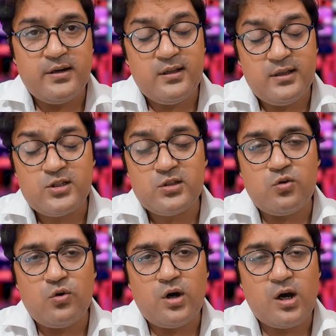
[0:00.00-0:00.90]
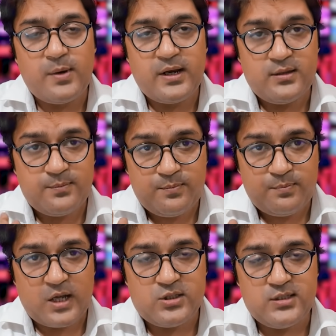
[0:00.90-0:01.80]
रिलीजन को हमारे
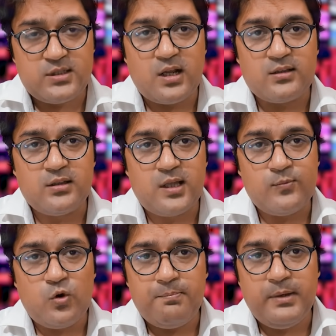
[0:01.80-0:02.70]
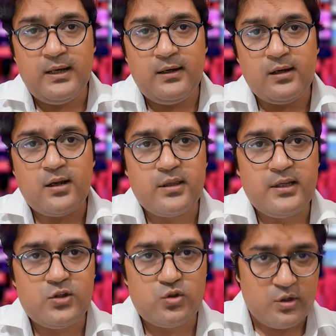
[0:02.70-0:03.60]
प्राचीन सनातन धर्म को बी लिटिल करने
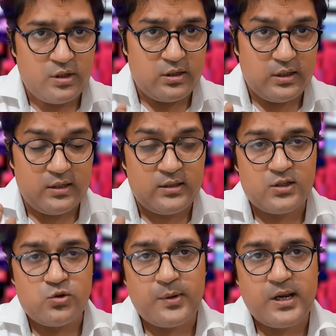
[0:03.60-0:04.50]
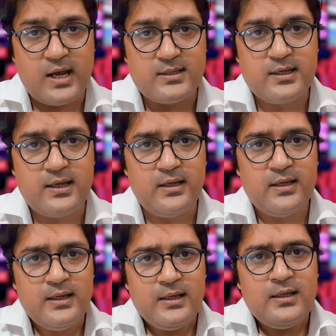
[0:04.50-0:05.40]
की जो इनका जो प्रयास है
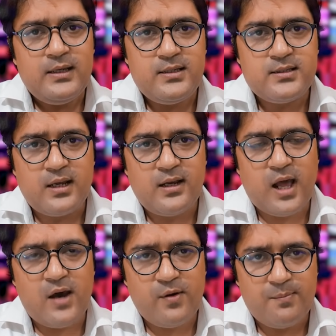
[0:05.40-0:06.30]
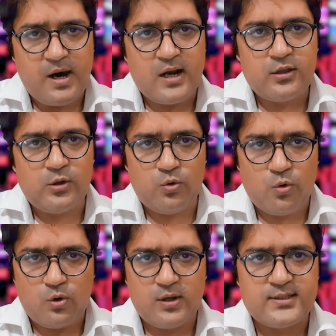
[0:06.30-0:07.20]
इसके खिलाफ अब भारतीयों को
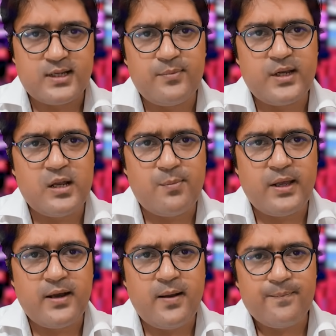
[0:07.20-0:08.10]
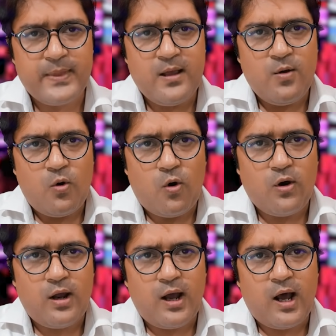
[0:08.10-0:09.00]
खुलकर सामने आना पड़ेगा
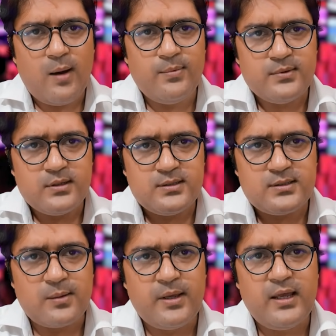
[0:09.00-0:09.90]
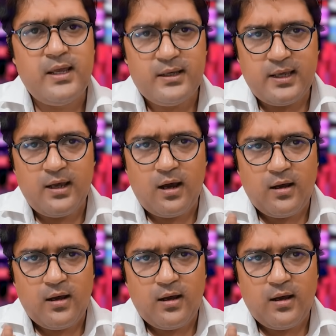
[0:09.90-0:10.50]
और अब समय है कि